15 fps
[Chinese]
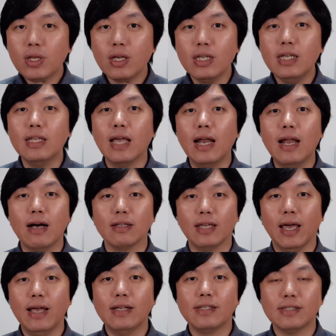一年、两
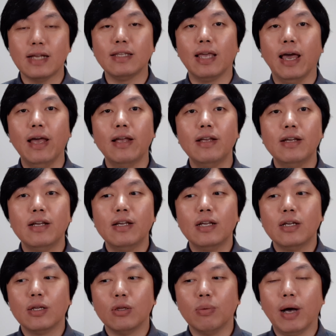年、三年，
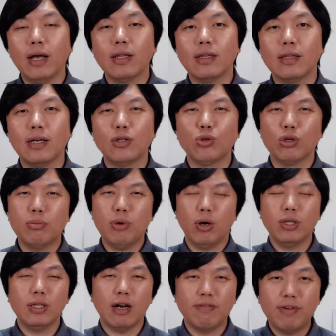对吧？那说句不好
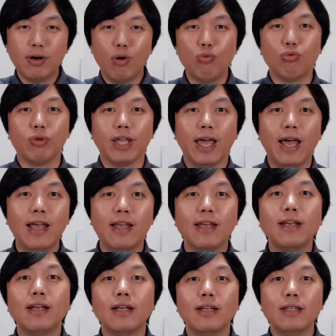听点，放个五
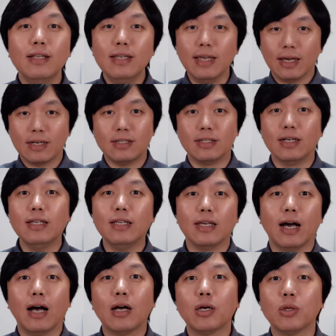年那也可以
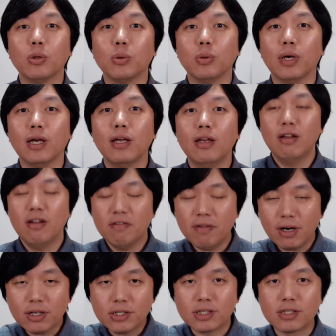呀，对不对？
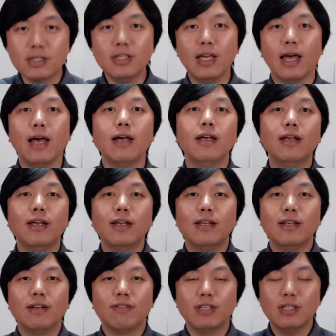放个十年，
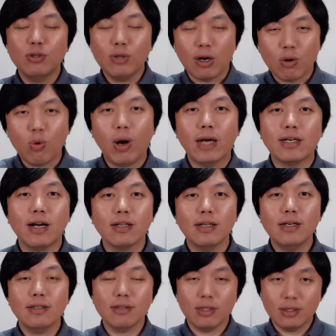这有点夸张，
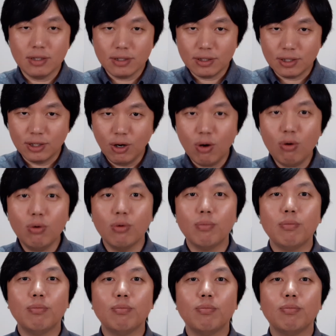但以
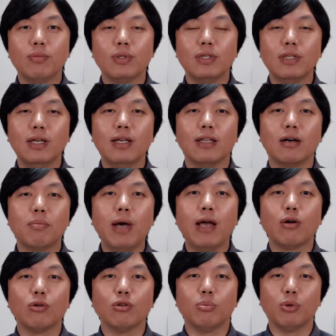后。那也能
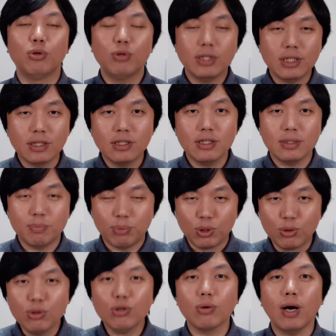卖出去，比如说经济，比
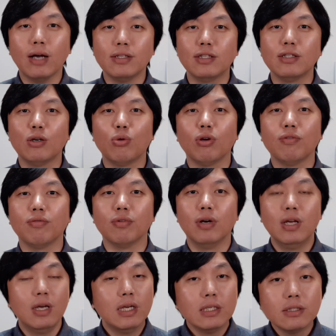如说啊，经济恢复，
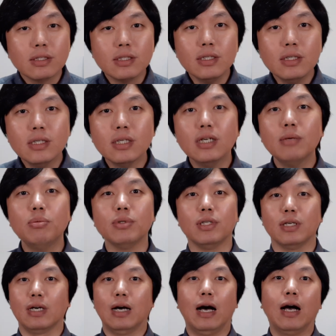汽车不
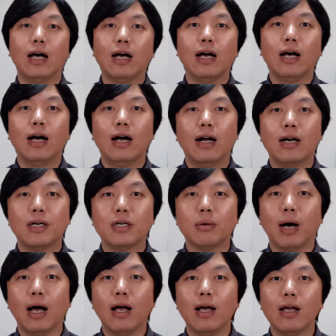行啊，是
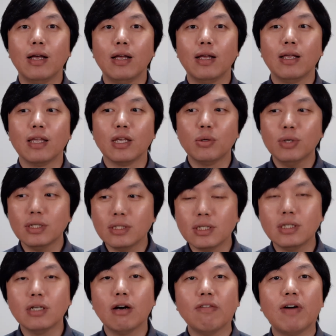吧？你说你
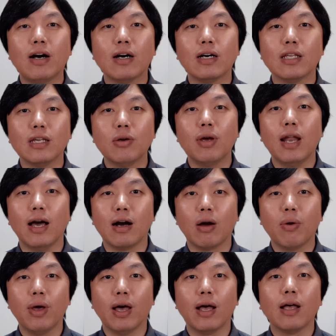汽车放个一个月、两
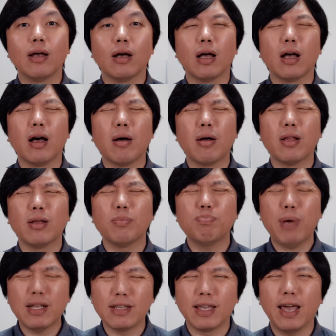个月、
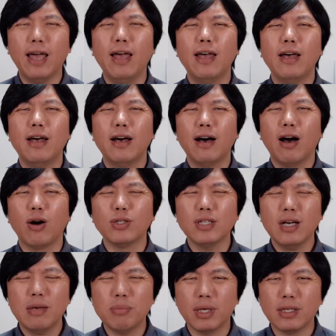半年，好
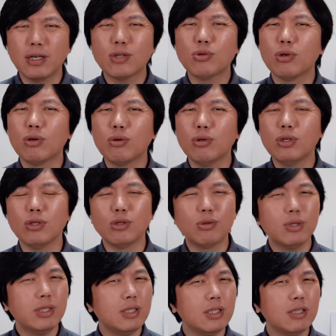像还勉强说得过去。你
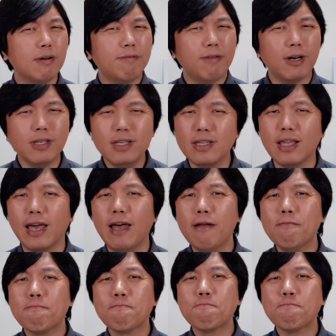说汽车放一年，